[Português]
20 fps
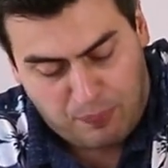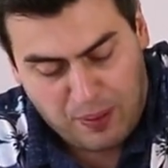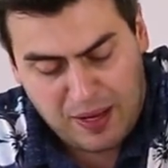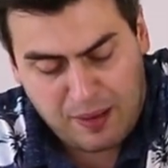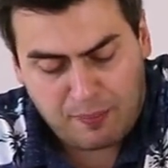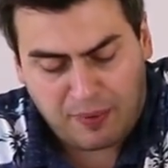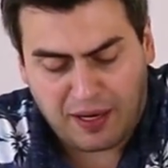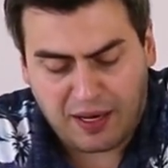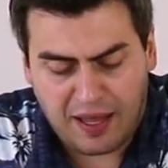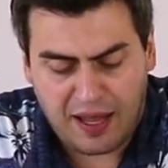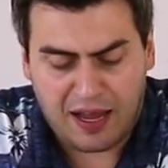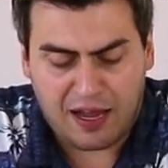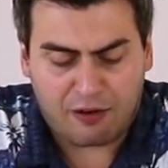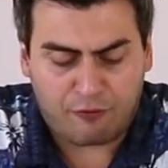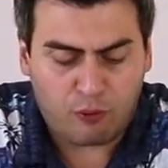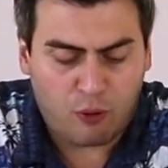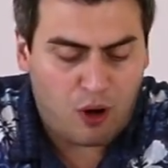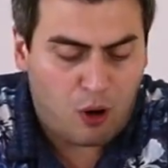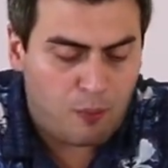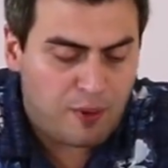bem
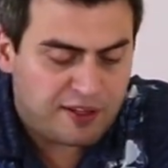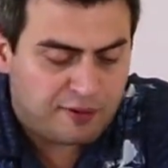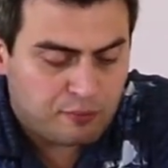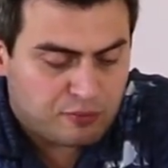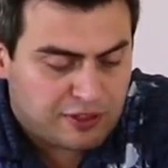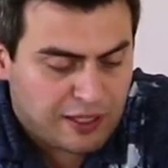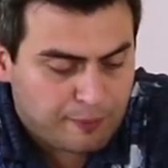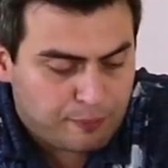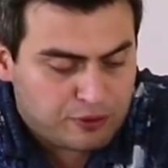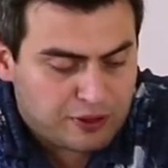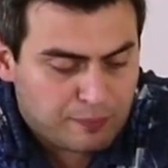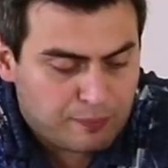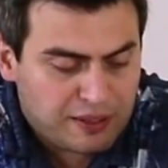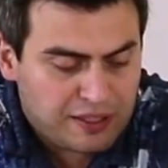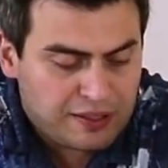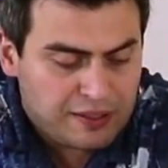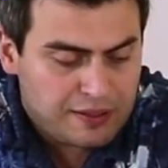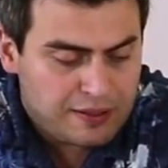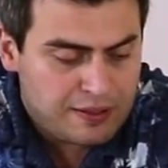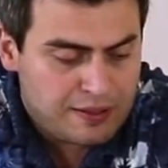maleável e ao mesmo tempo
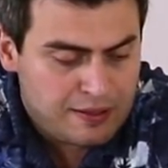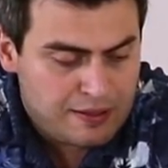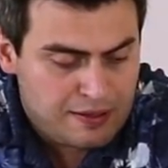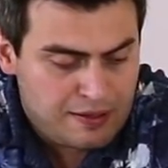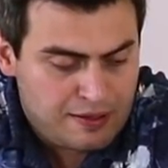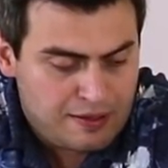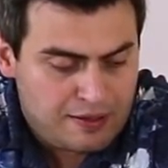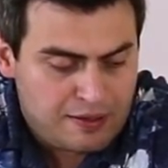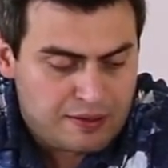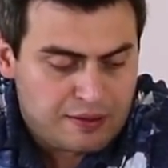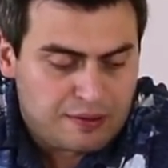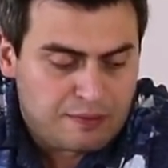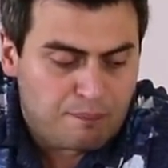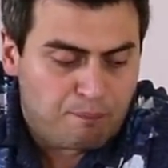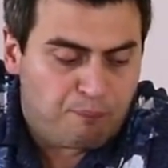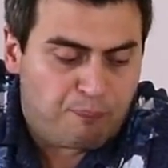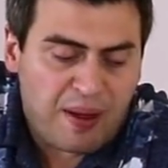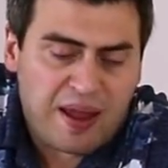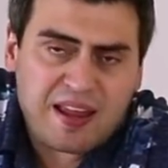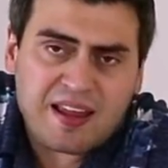também
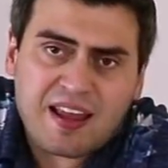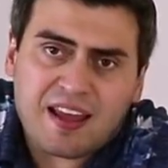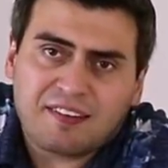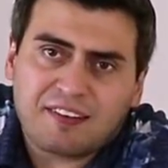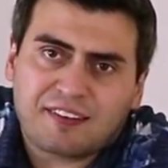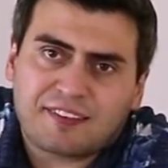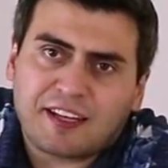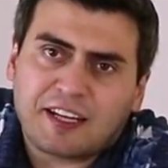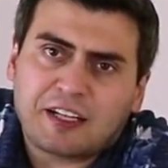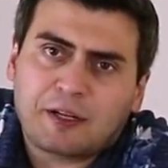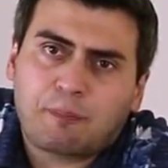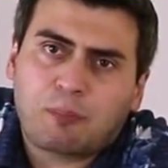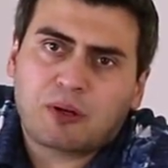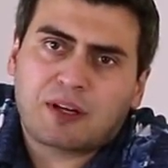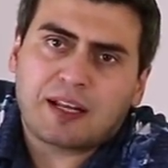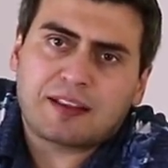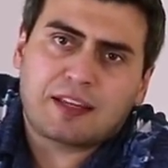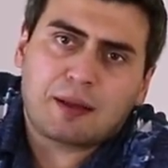bem resistente, porque